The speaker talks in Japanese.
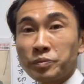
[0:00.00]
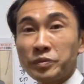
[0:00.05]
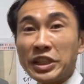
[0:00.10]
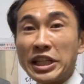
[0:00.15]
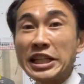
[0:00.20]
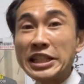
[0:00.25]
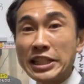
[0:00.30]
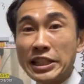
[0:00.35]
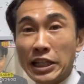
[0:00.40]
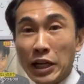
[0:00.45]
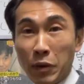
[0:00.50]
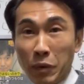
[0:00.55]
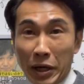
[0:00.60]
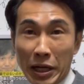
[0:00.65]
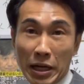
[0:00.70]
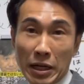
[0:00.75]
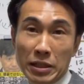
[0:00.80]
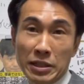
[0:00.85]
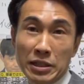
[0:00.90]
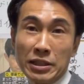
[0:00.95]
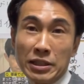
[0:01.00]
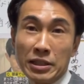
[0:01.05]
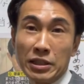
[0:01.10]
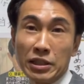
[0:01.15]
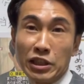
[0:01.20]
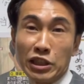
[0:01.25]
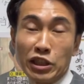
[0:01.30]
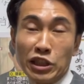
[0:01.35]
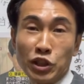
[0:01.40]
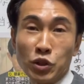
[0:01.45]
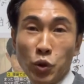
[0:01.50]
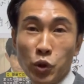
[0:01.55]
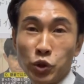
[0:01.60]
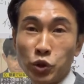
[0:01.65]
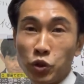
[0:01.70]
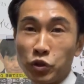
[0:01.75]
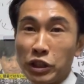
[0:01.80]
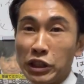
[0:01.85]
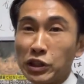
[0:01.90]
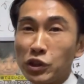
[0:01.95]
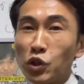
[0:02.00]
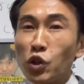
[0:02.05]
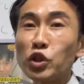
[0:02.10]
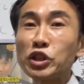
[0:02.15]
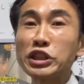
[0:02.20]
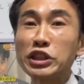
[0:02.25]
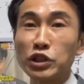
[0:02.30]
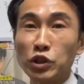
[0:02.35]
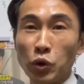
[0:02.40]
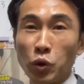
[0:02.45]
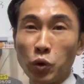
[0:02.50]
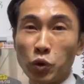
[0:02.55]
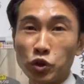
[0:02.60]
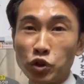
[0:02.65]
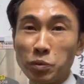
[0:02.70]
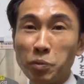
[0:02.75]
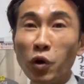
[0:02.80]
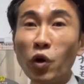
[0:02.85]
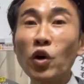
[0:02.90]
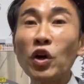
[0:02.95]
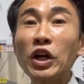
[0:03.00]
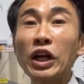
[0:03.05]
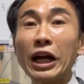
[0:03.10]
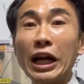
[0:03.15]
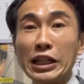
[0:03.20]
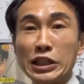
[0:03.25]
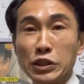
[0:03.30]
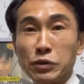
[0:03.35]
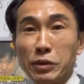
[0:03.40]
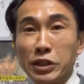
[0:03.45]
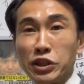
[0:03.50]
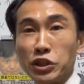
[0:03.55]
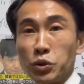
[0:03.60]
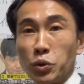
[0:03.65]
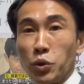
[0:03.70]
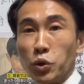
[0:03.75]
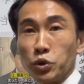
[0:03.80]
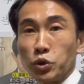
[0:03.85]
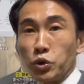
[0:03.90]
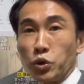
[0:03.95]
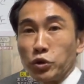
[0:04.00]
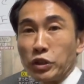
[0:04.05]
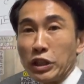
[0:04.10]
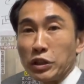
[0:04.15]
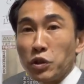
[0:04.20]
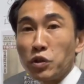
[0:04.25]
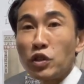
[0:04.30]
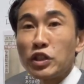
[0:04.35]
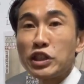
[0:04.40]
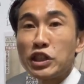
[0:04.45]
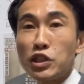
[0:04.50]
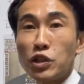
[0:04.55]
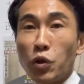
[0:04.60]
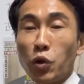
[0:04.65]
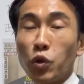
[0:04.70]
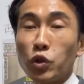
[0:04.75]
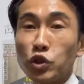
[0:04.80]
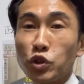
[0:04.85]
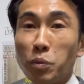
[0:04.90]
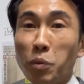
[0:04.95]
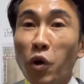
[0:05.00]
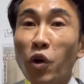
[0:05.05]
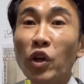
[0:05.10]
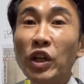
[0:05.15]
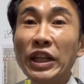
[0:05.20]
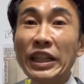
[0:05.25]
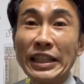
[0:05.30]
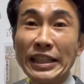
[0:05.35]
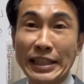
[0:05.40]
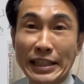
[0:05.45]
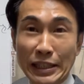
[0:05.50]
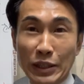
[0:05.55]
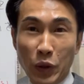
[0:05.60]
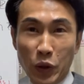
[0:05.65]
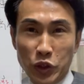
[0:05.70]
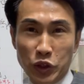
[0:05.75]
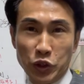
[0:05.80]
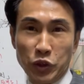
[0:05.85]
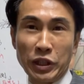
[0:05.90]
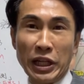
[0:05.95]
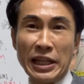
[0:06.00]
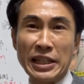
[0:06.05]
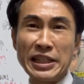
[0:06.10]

市川児童相談所の一時保護所も、柏児童相談所の一時保護所も、ひどい状態。